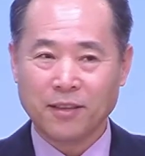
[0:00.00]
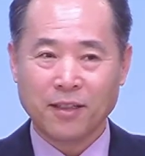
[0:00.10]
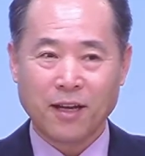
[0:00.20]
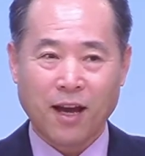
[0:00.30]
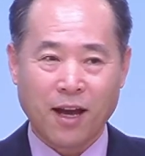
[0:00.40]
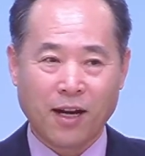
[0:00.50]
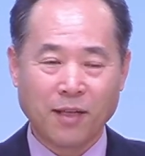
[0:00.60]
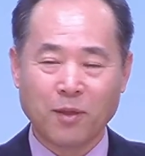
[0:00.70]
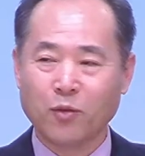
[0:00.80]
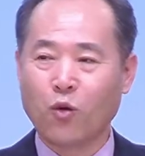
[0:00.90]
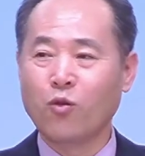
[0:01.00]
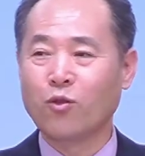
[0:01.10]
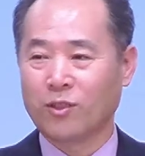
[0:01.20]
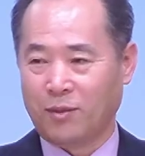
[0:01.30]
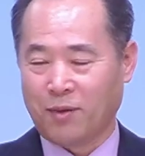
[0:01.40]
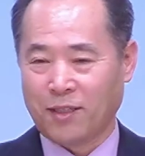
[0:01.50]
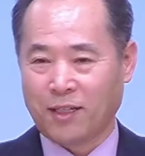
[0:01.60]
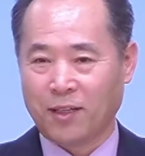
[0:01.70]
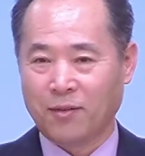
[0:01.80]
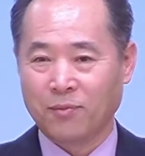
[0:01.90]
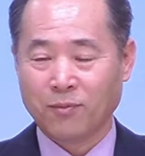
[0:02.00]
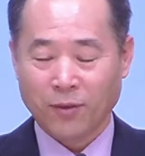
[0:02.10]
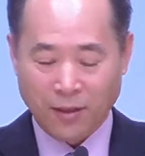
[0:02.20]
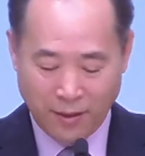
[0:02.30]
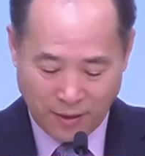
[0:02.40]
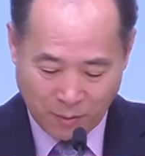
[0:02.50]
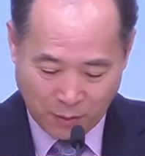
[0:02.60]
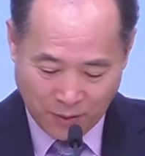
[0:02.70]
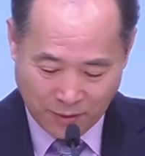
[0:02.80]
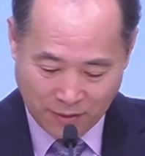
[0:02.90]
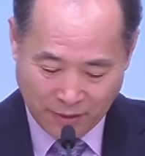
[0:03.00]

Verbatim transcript: 하나님의 도구로 쓰임 받잖아요. 그런데 보면